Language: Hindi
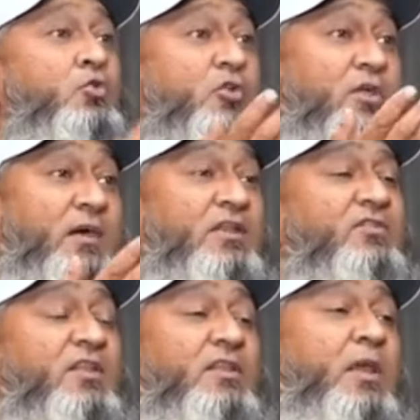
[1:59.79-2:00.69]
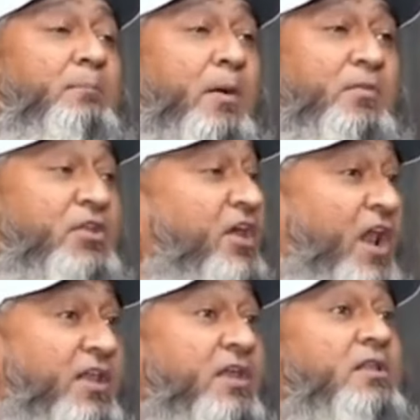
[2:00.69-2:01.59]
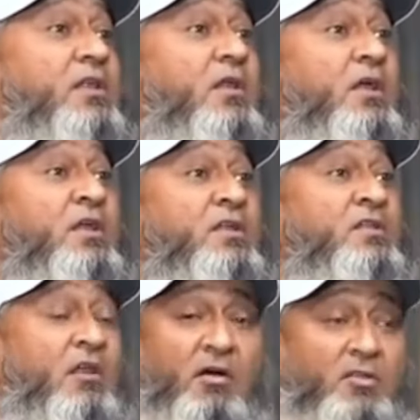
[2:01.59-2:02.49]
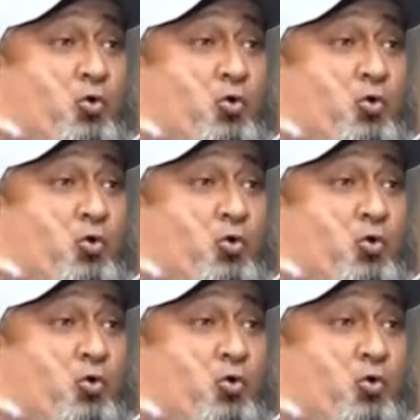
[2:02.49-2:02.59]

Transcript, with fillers: तो ये वाली चीजें थी अब्बा अपनी निगरानी के अंदर दरवाजा